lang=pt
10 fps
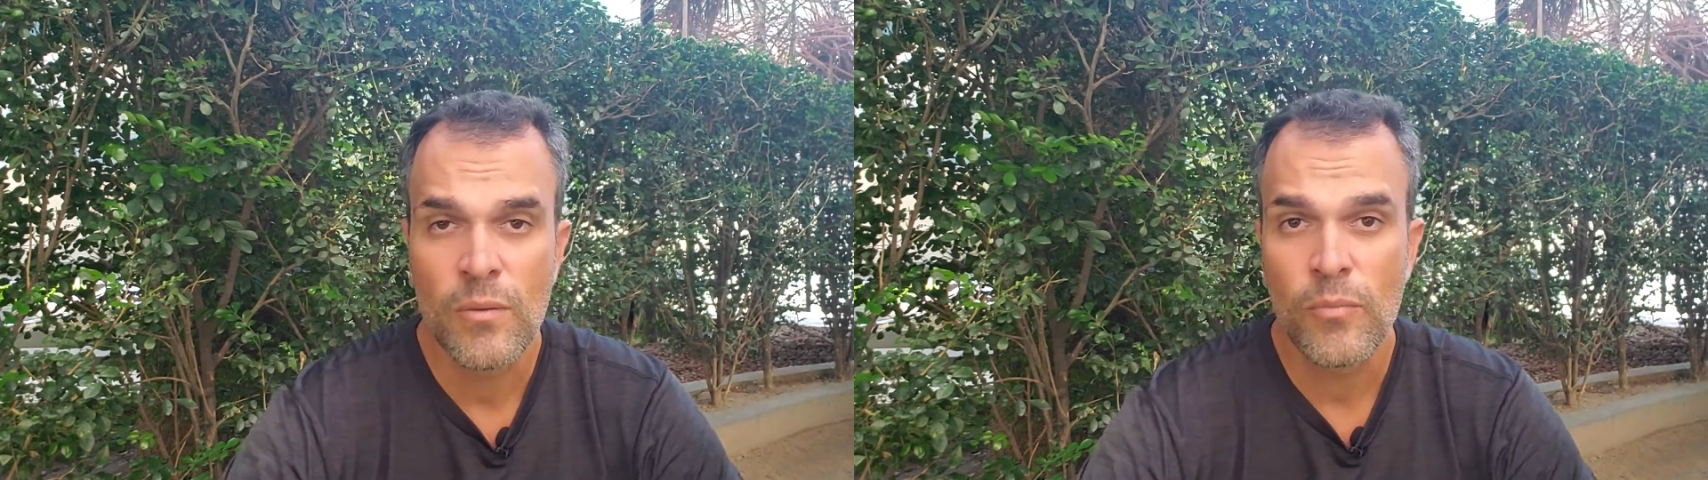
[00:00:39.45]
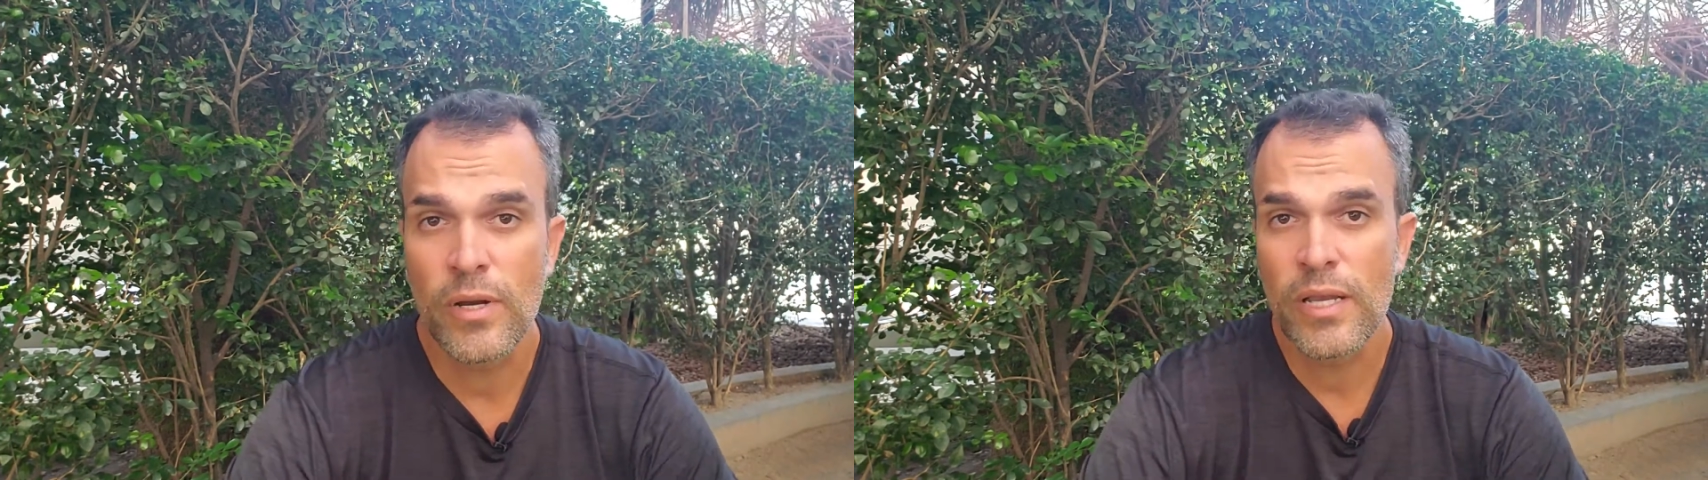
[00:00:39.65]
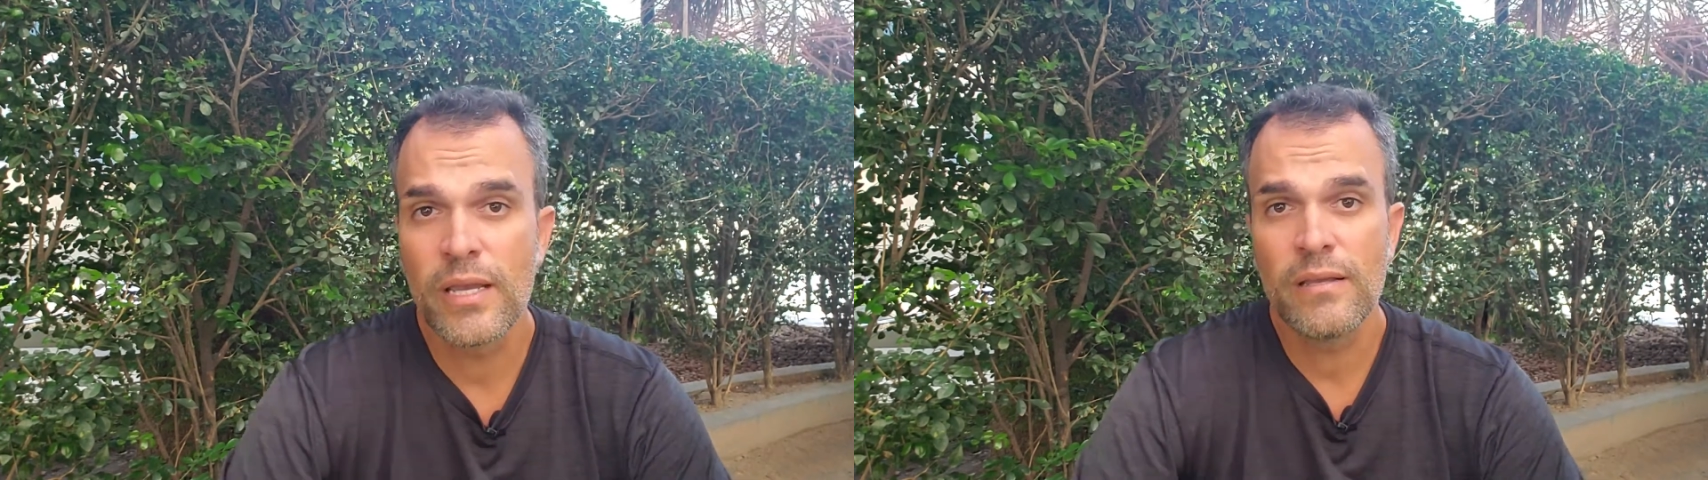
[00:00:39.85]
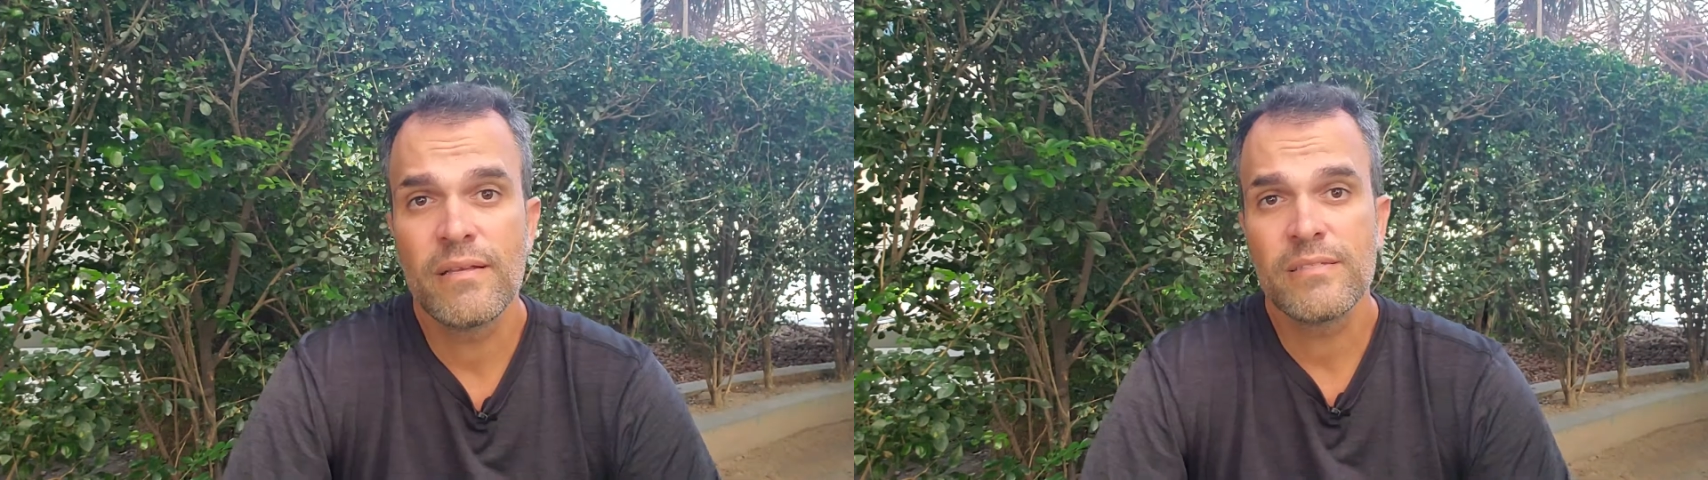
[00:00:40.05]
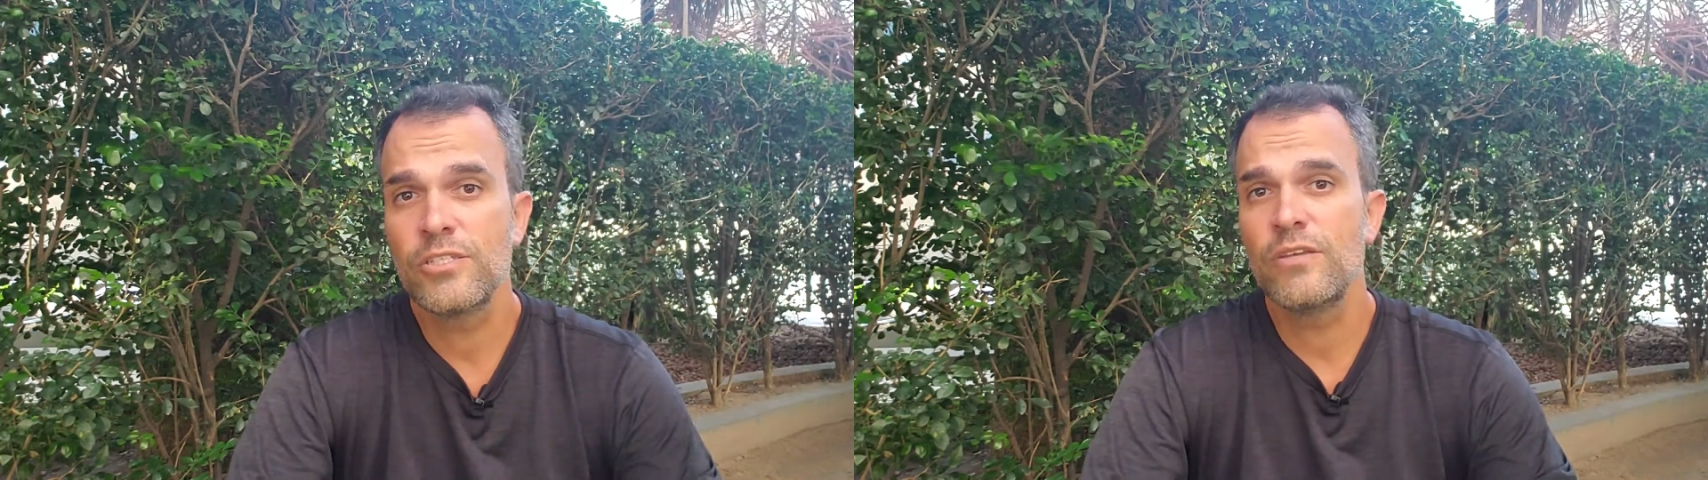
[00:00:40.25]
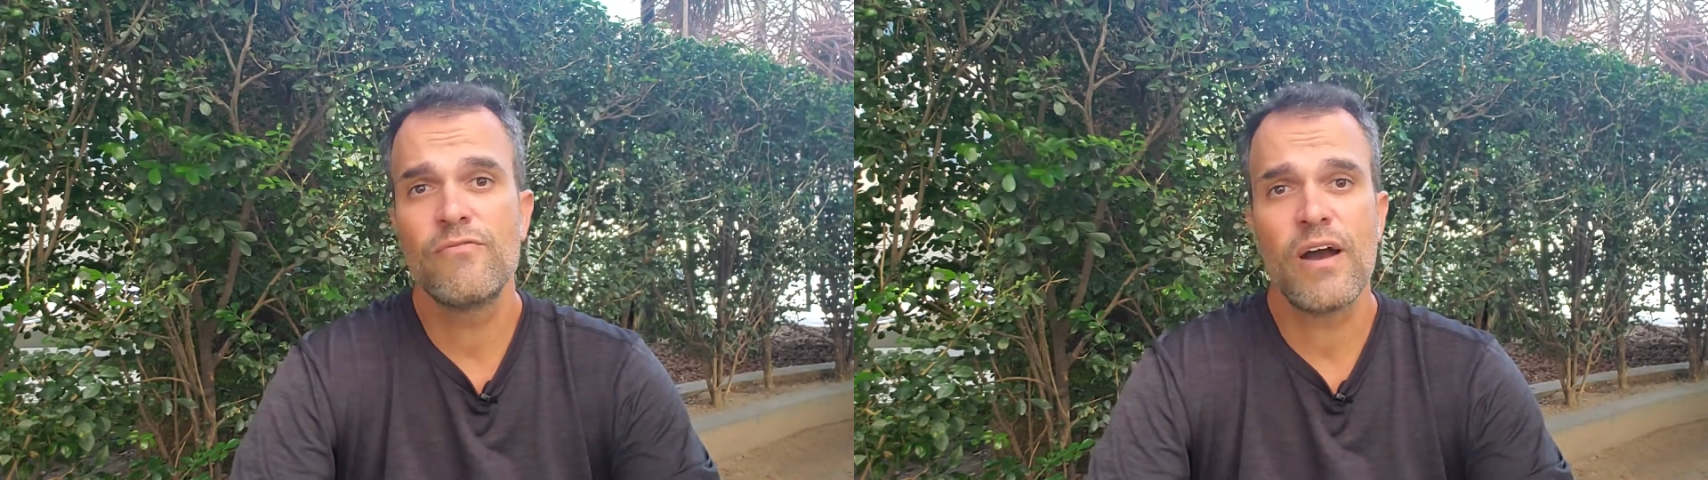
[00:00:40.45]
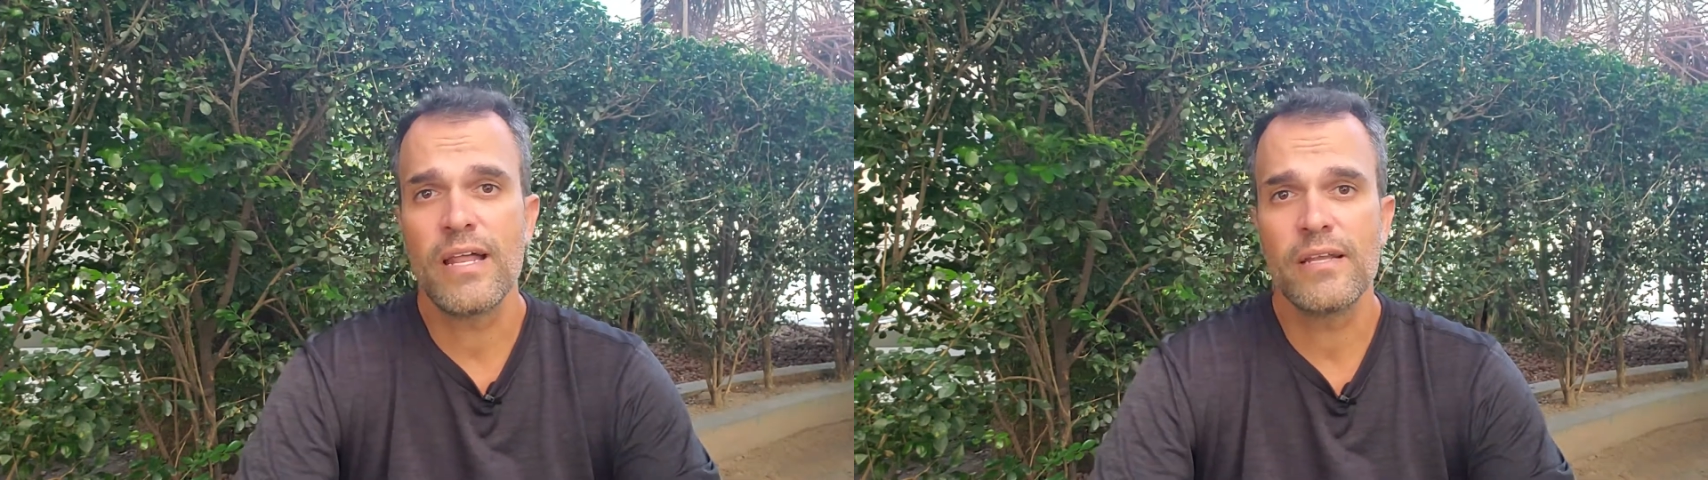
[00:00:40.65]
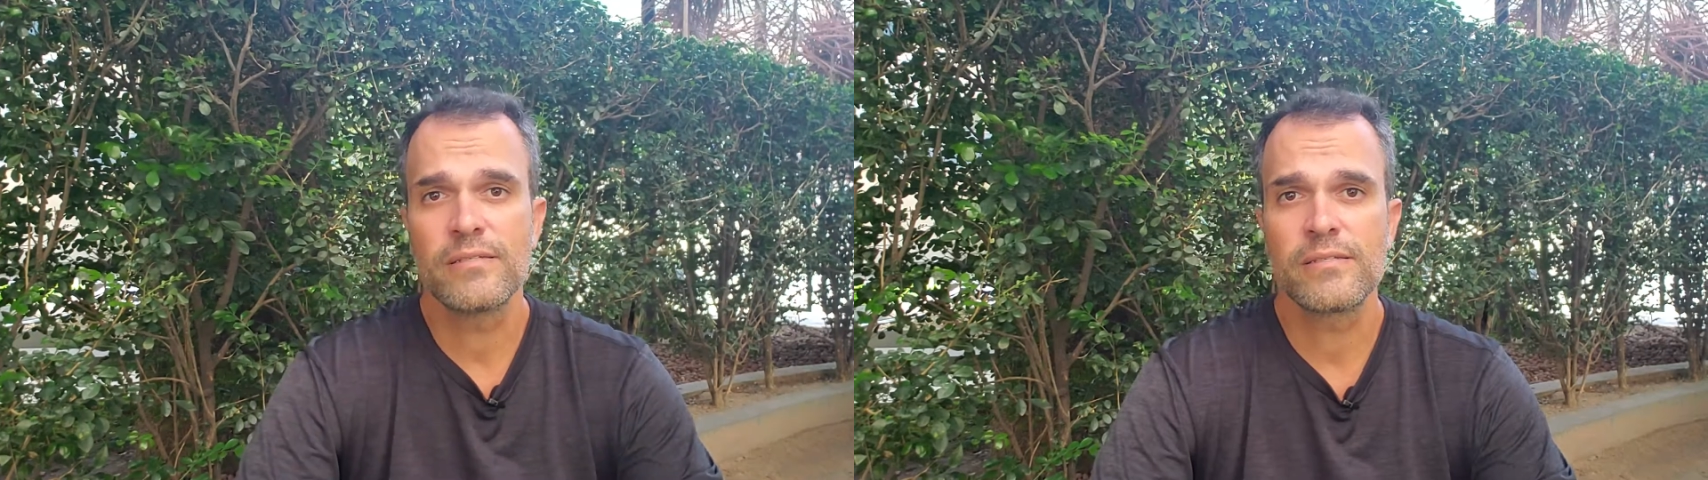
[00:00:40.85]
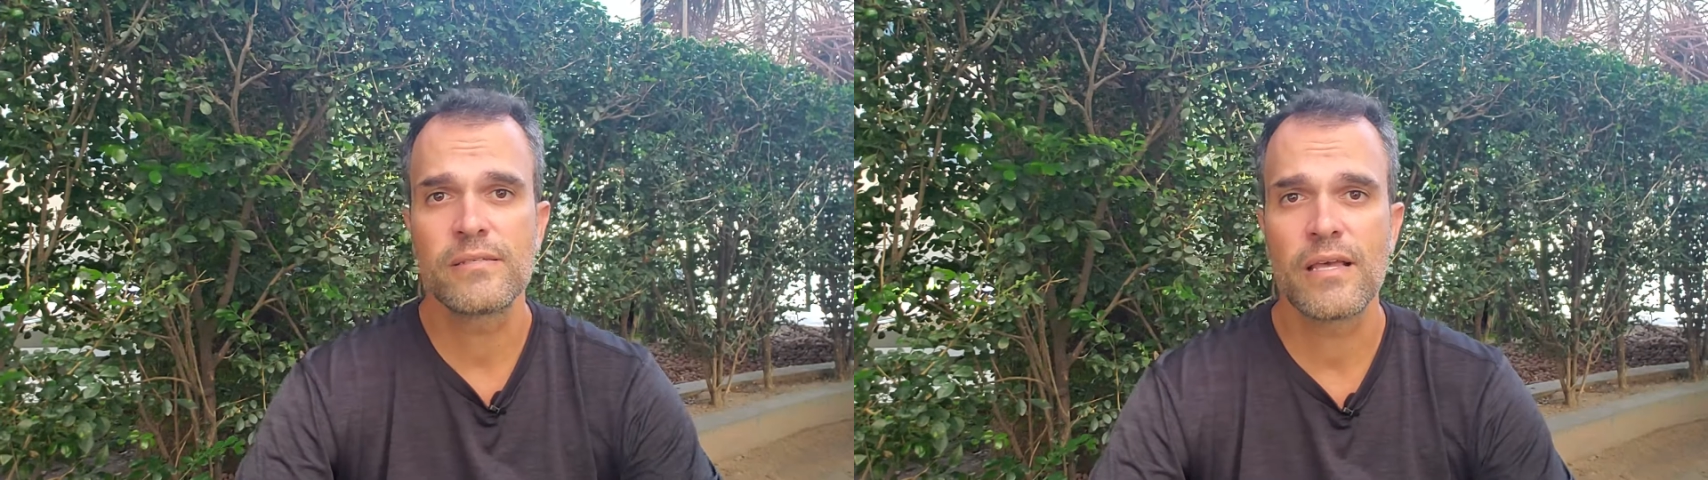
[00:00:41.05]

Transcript: Porque existem várias